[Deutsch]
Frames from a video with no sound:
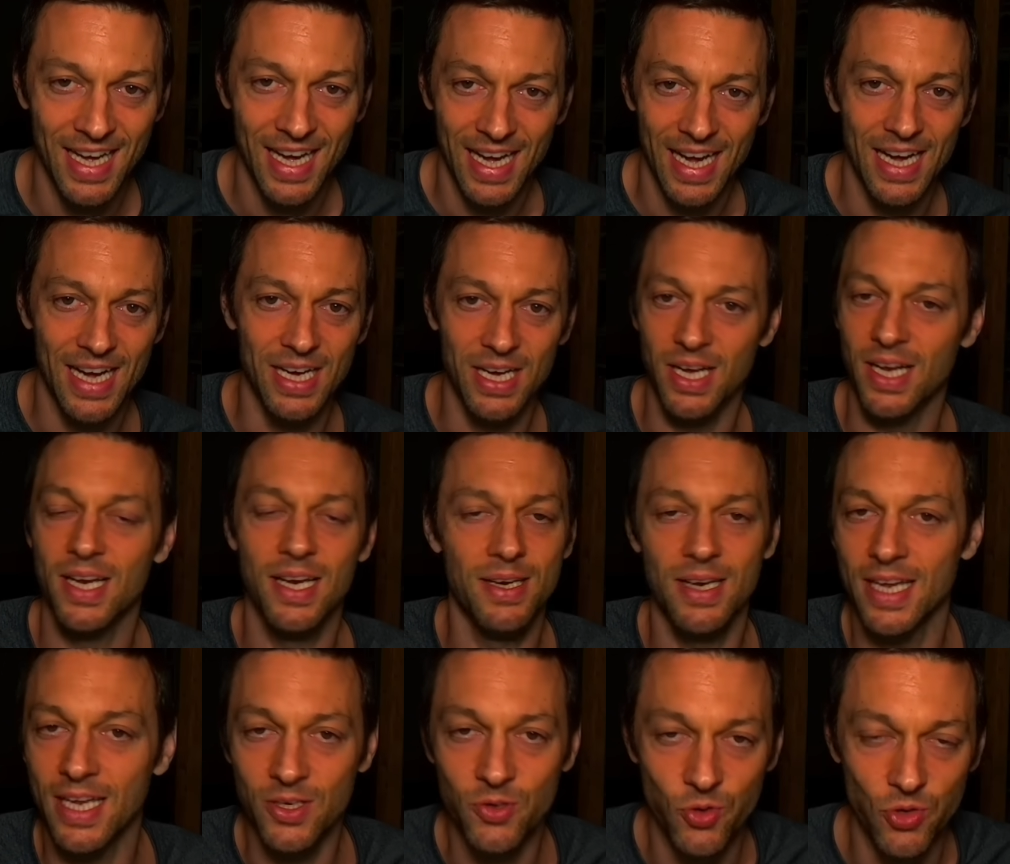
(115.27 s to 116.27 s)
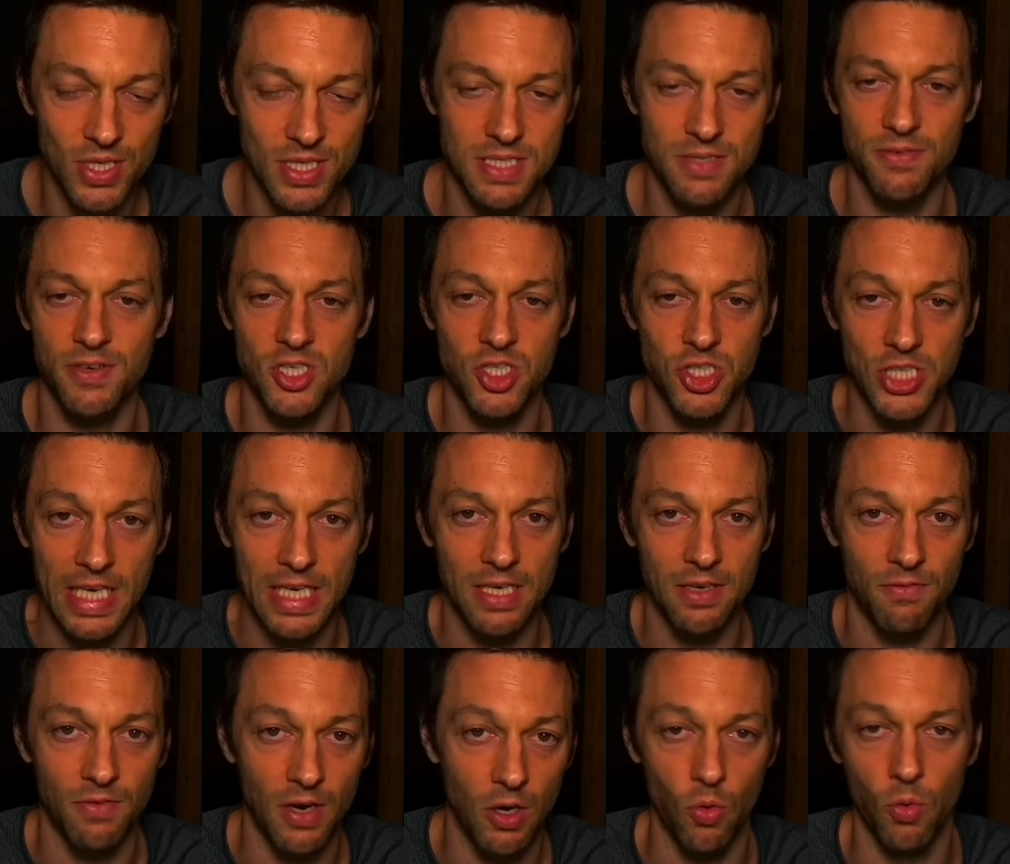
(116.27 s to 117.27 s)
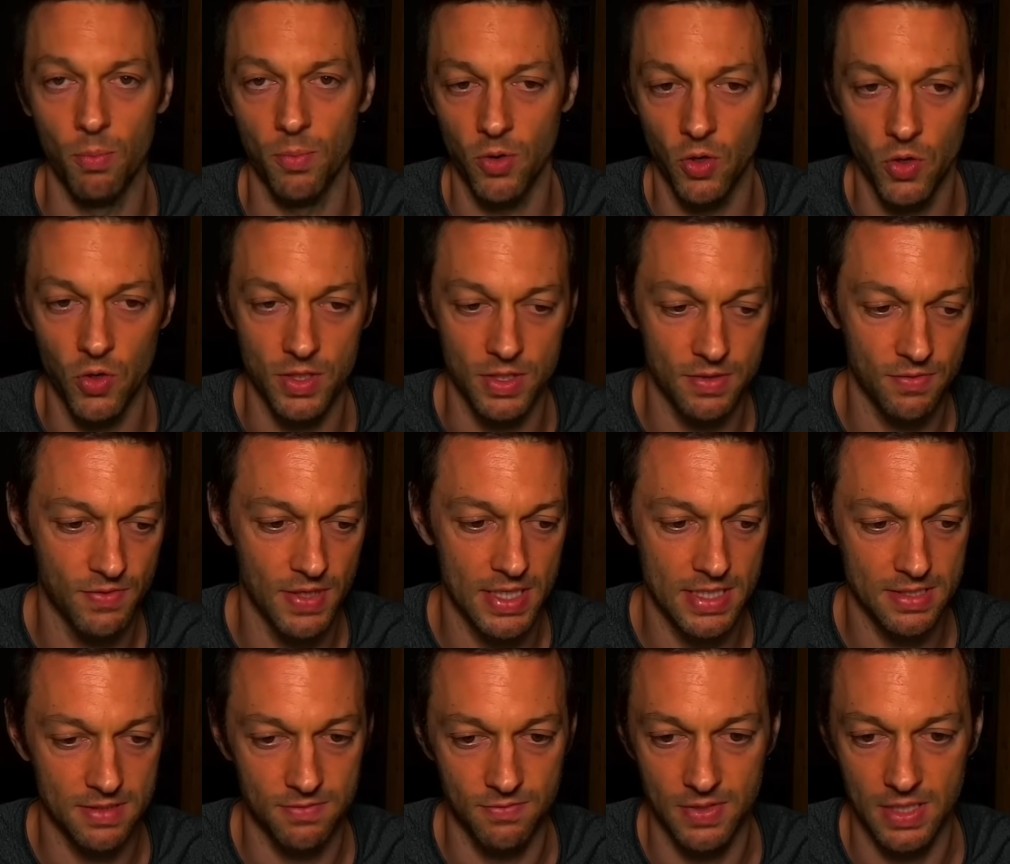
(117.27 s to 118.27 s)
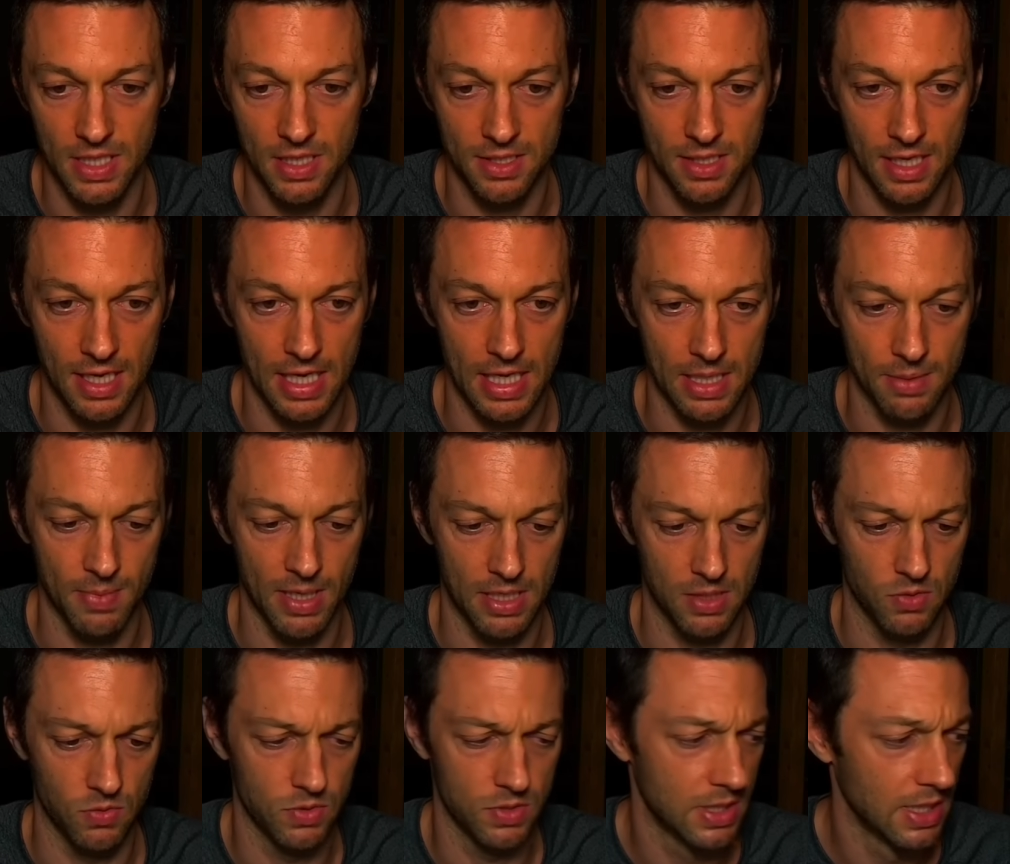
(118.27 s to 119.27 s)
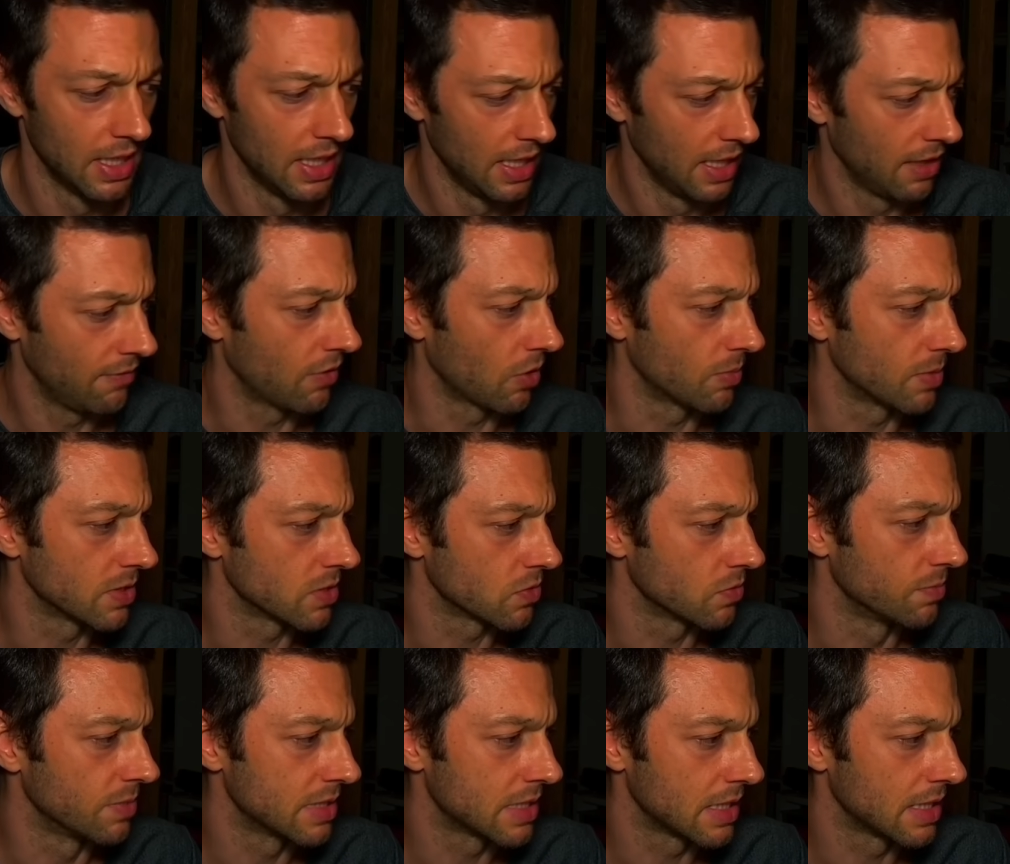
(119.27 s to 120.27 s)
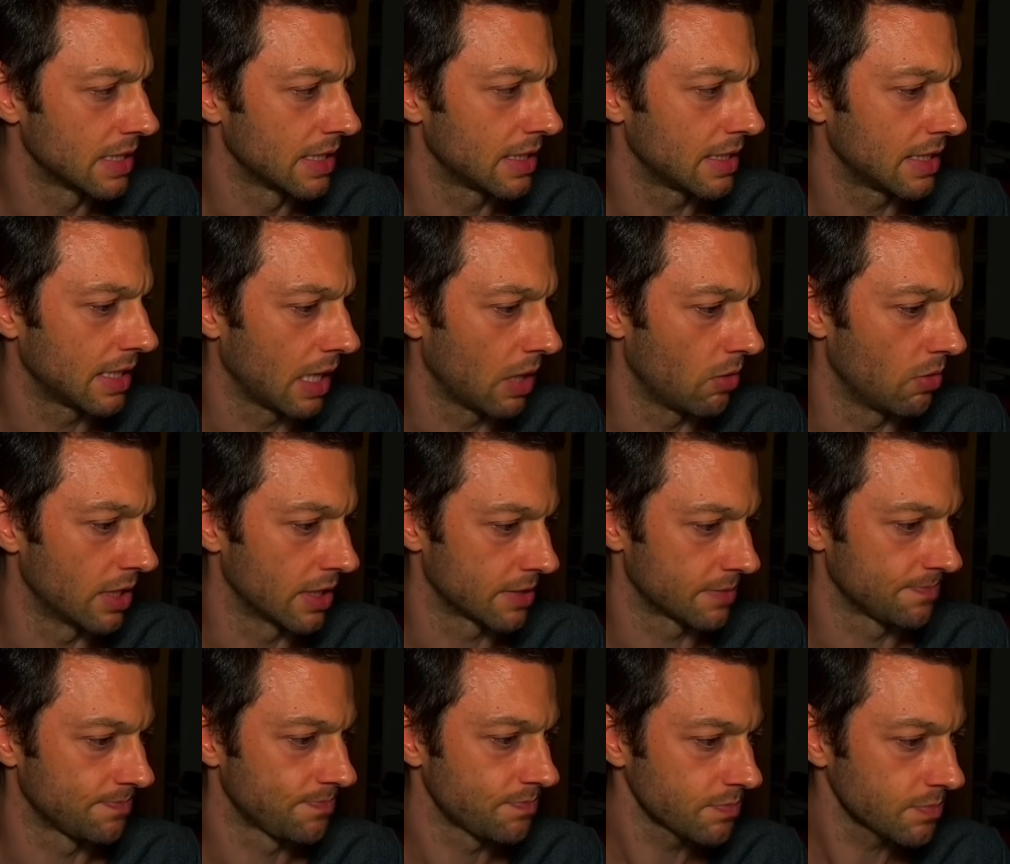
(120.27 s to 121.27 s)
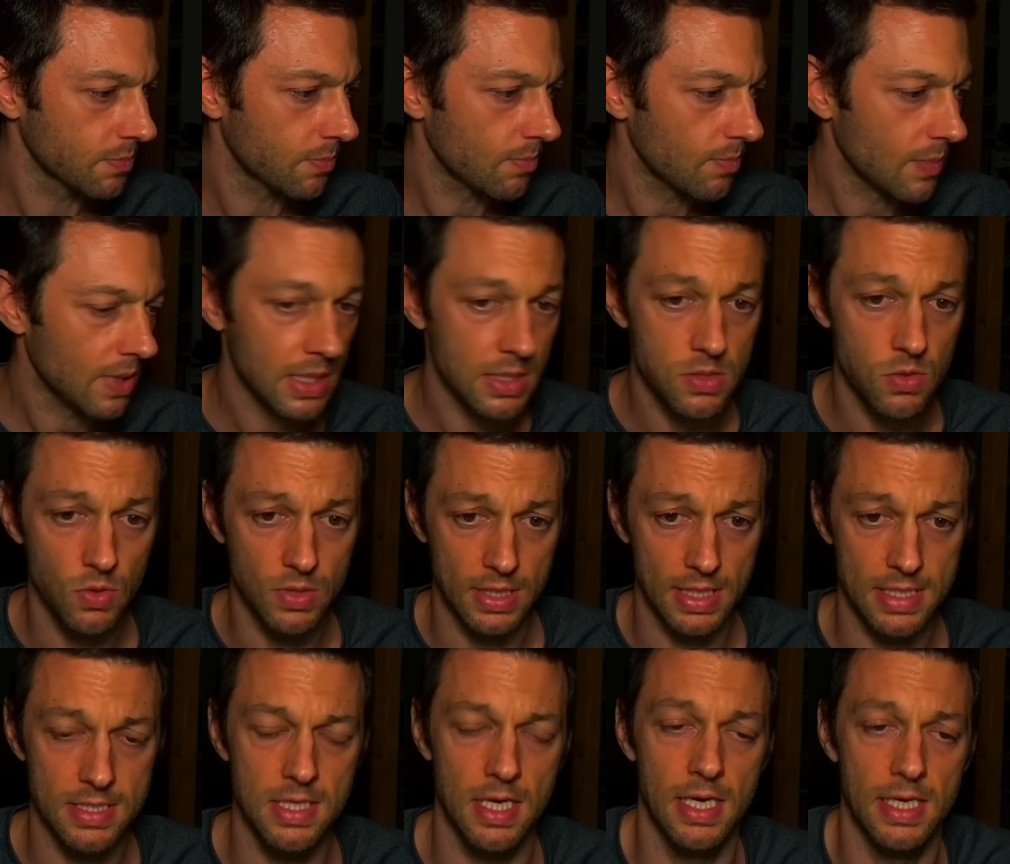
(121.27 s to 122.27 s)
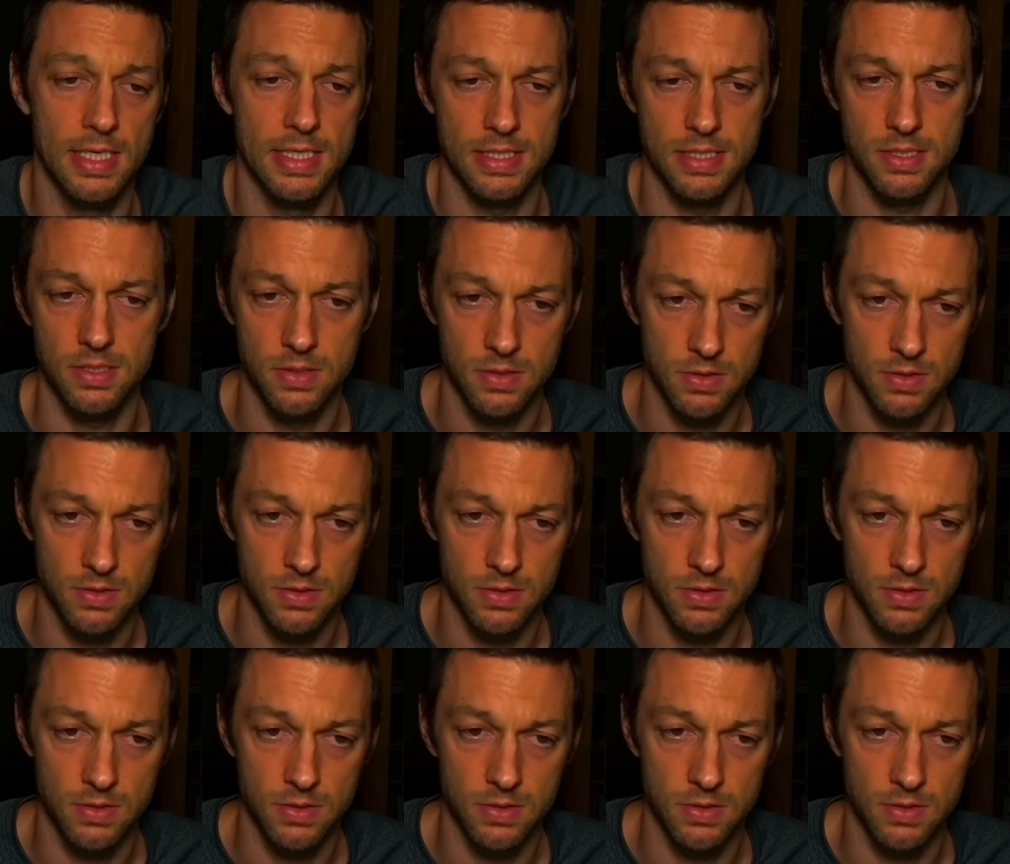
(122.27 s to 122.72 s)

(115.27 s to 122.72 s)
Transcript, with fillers: äh, in Kürze verstehen, warum und was wir gerade machen und warum das so ein bisschen dauert. So, das als